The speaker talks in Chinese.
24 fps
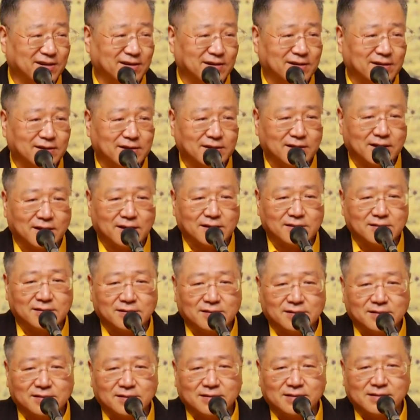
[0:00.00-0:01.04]
不，是
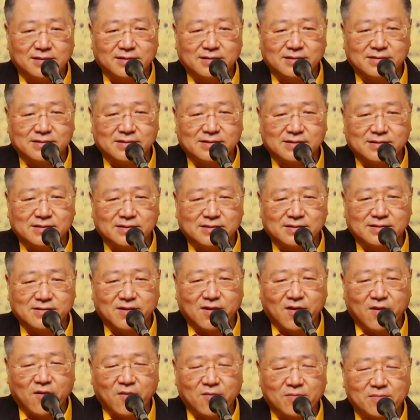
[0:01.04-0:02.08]
你跟他说的一模
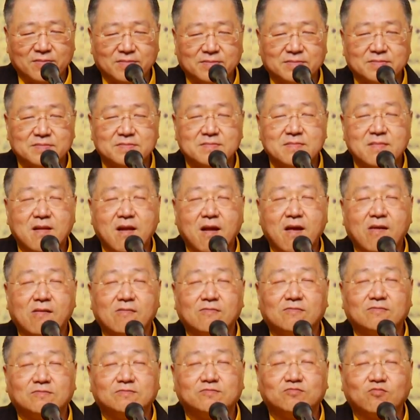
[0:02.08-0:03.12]
一样。
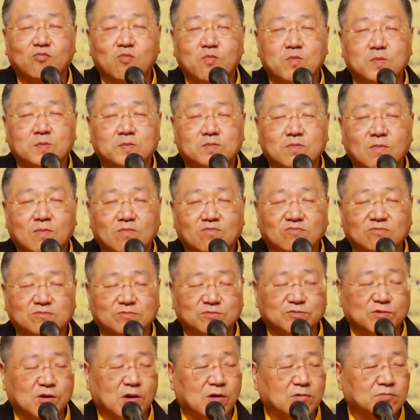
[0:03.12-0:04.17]
他是比较
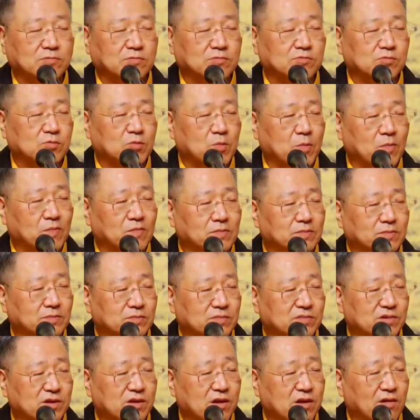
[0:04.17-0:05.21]
崇拜你的。
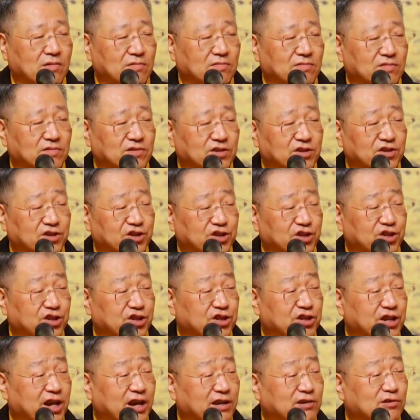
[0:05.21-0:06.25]
你几
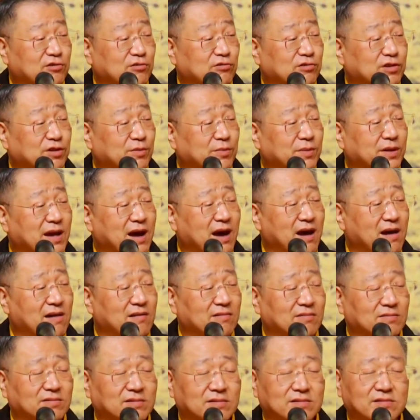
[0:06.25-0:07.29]
年属什么
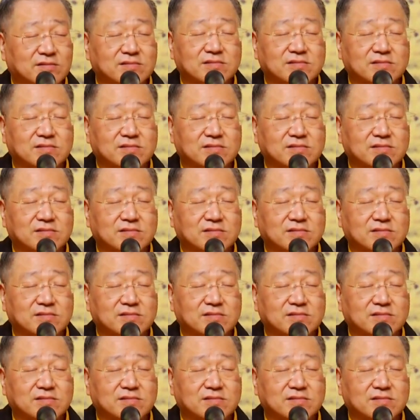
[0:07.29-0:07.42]
的？95